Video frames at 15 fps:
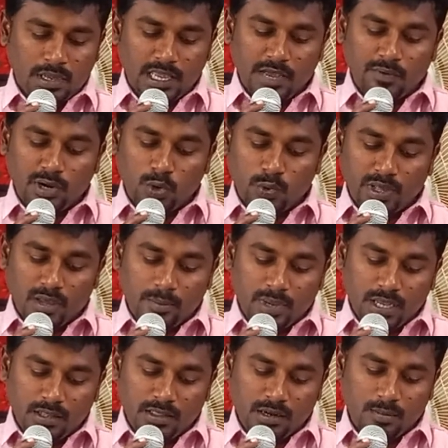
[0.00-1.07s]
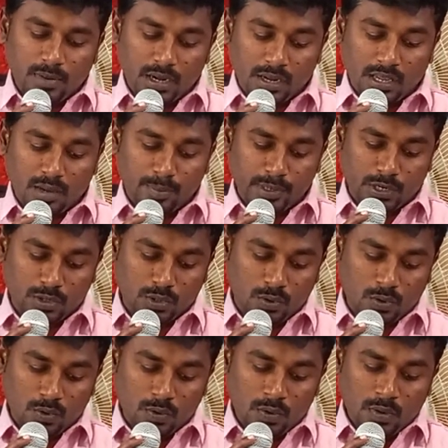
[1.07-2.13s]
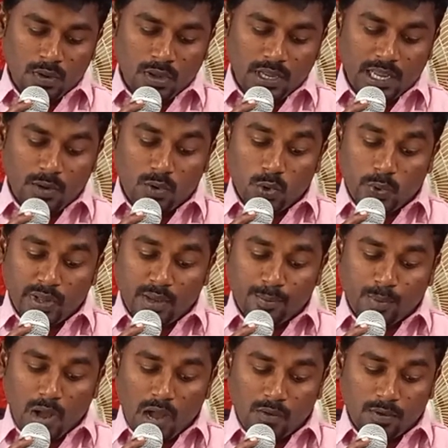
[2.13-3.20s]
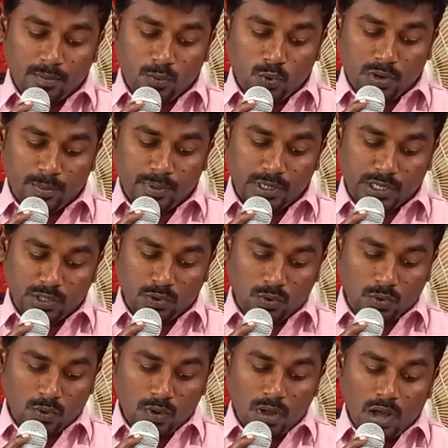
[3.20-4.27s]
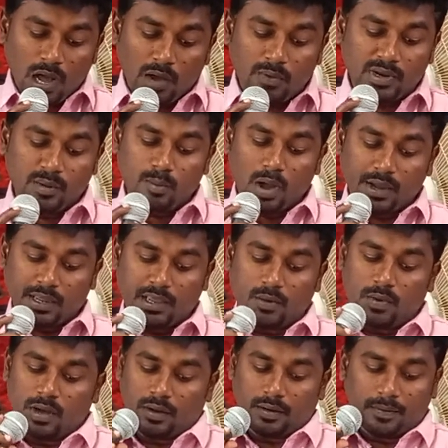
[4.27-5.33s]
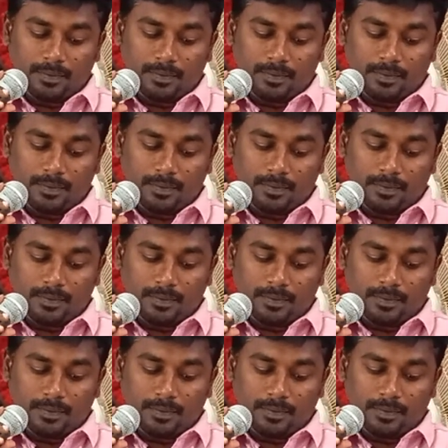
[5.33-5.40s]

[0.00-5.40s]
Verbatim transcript: எவனுடைய மீறுதல் மன்னிக்கப்பட்டதோ எவனுடைய பாவம் மூடப்பட்டதோ அவன் பாக்கியவான்